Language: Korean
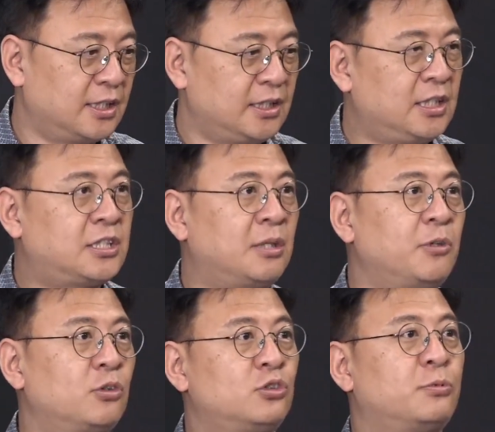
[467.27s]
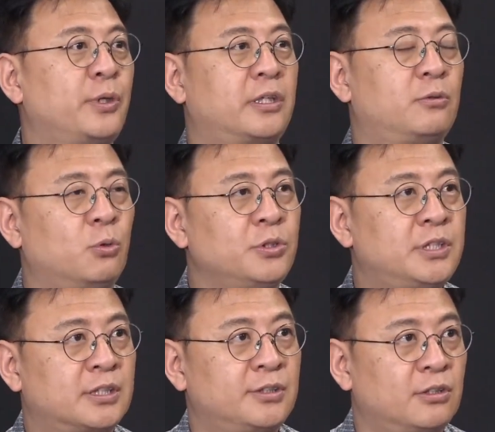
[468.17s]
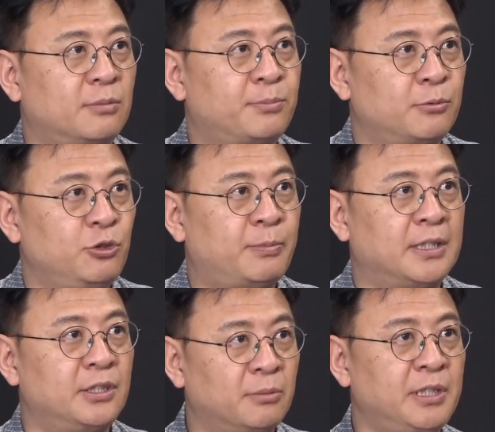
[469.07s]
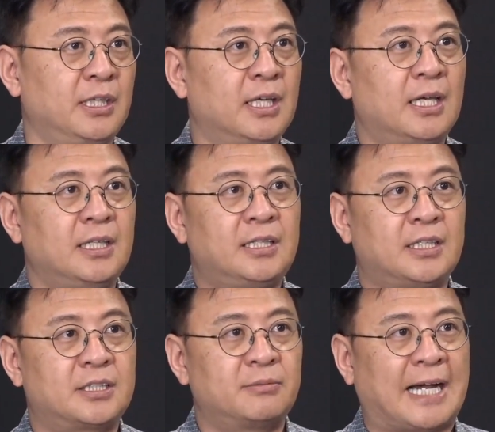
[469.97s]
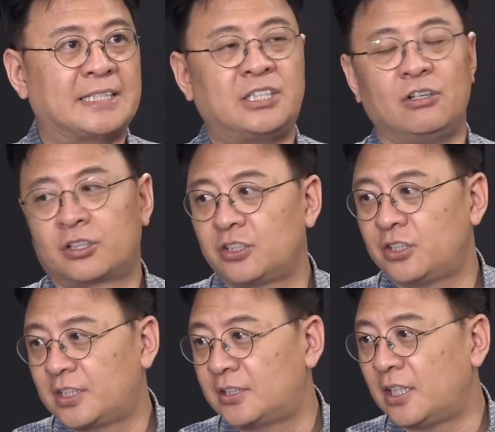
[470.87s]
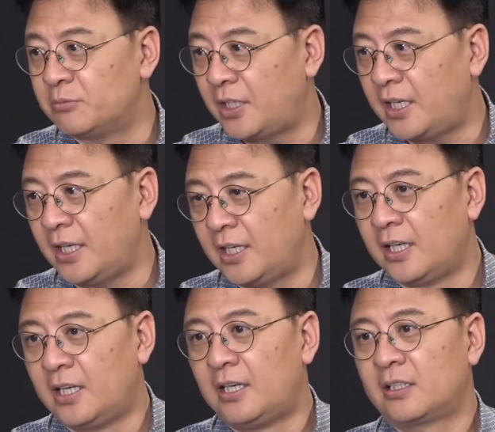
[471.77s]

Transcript: 이재명 후보의 공직선거법 위반 혐의 이게 지금 같이 엮여져 있기 때문에 네.